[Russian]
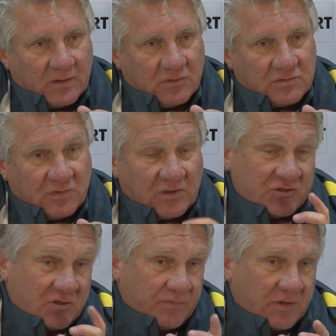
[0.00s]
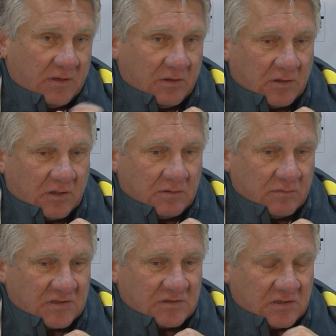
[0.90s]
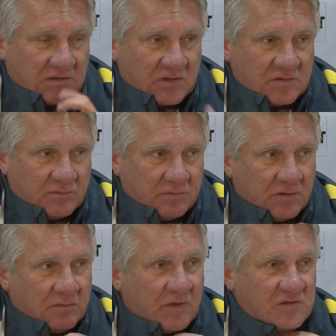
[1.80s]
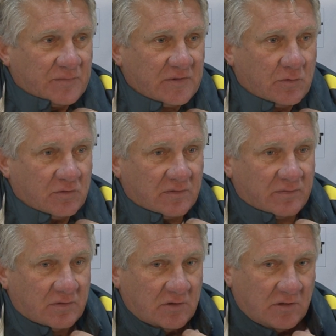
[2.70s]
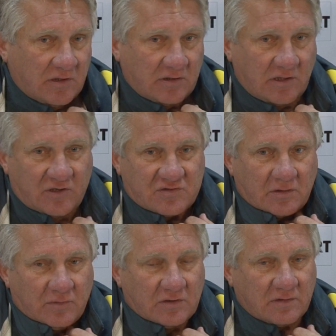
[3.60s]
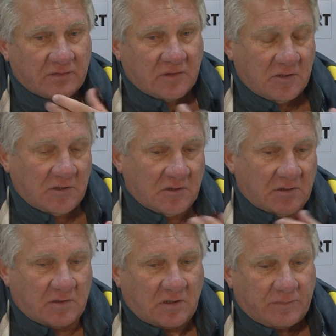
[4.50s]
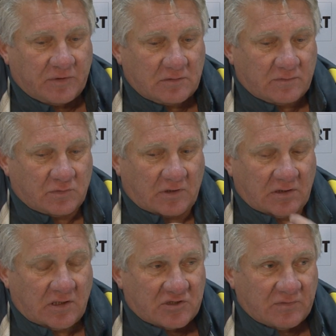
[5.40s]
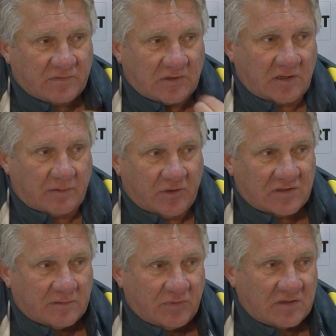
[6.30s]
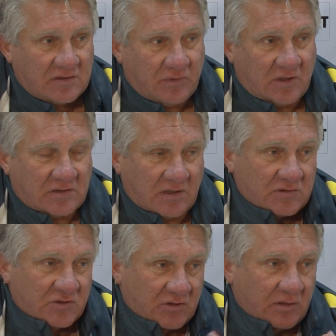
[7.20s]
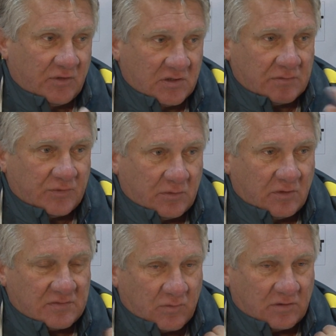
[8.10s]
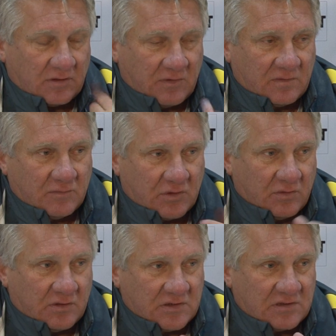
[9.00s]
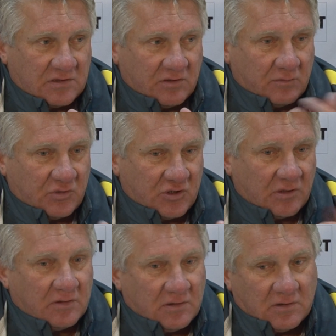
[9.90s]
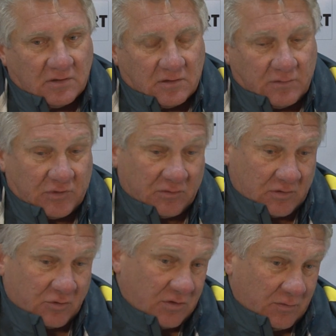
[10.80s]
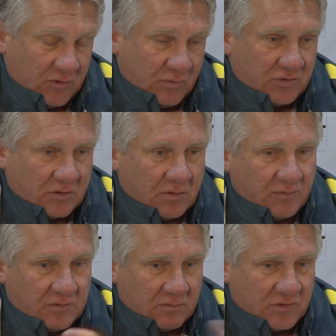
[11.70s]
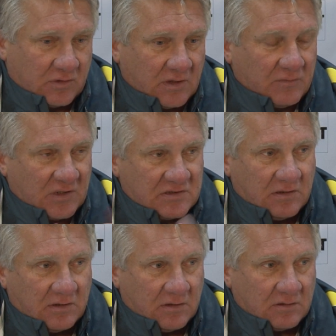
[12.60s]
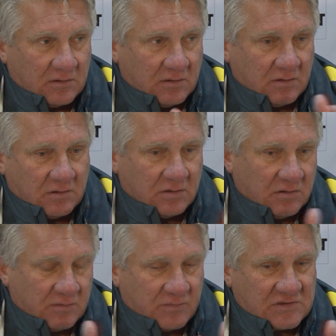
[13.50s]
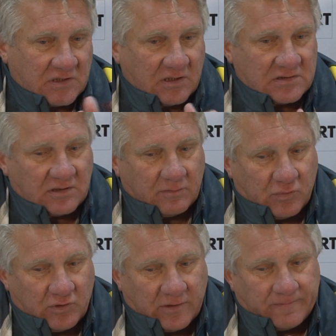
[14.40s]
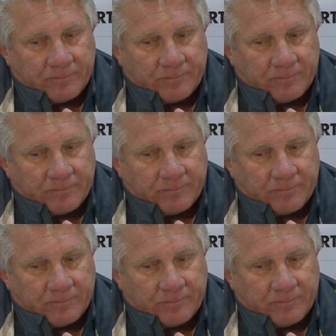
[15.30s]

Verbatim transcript: То есть мы начали правильно играть, мы создали сразу массу подходов и количество моментов, а потом вдруг одна вторая, обрез, обрез, обрез, а ясно, что там обрез, то приходится много отрабатывать обороне, садиться линию мяча. Поэтому нет какой-то момент был такой, поэтому второй тайм нацелен на это и постарались сыграть более